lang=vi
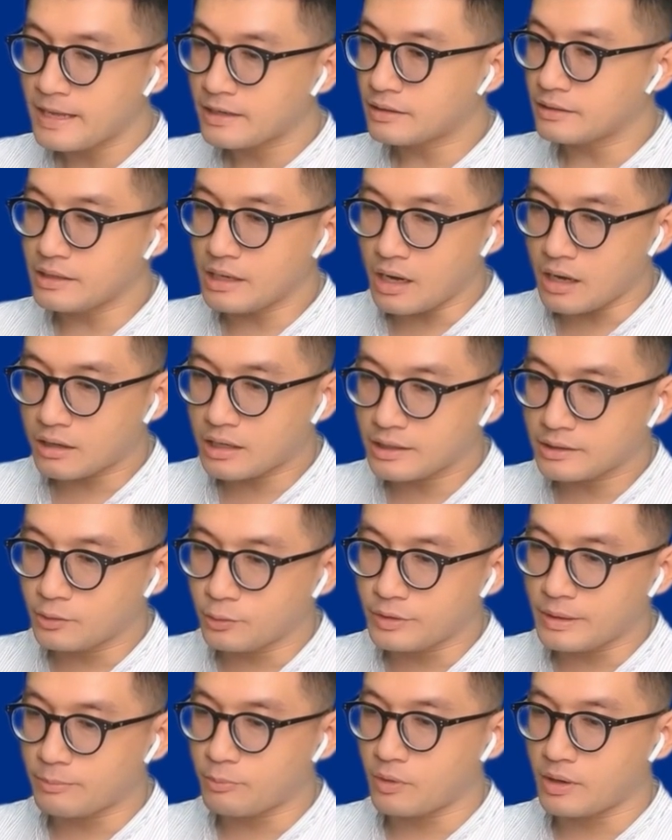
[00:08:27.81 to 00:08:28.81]
thứ nhất ở cái
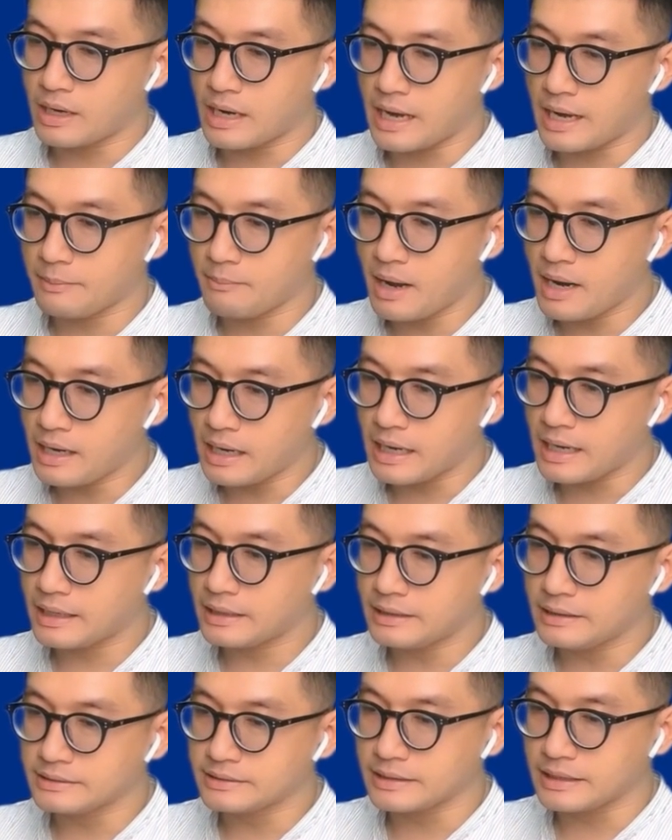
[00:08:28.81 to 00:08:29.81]
thu nhập ngoài lãi bán lẻ
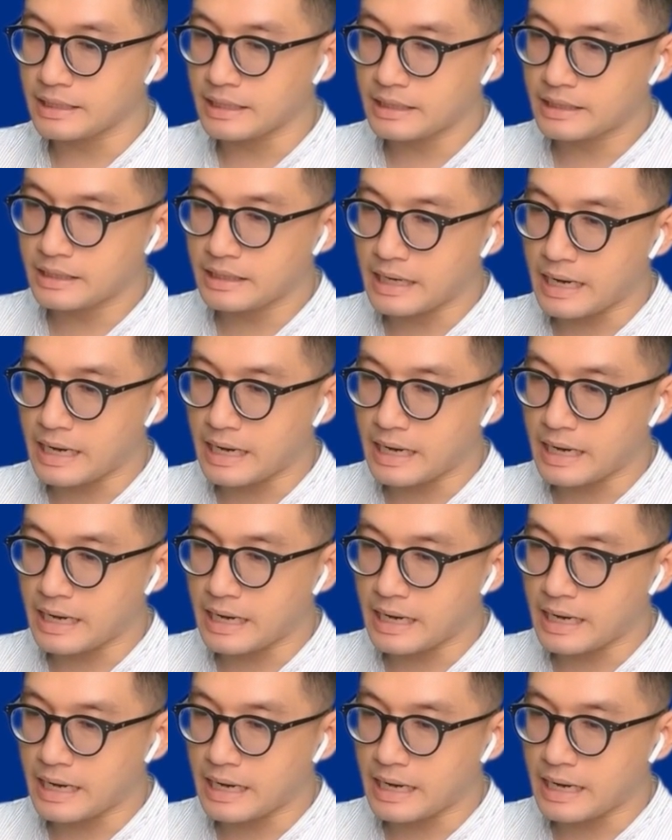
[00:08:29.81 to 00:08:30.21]
thì sẽ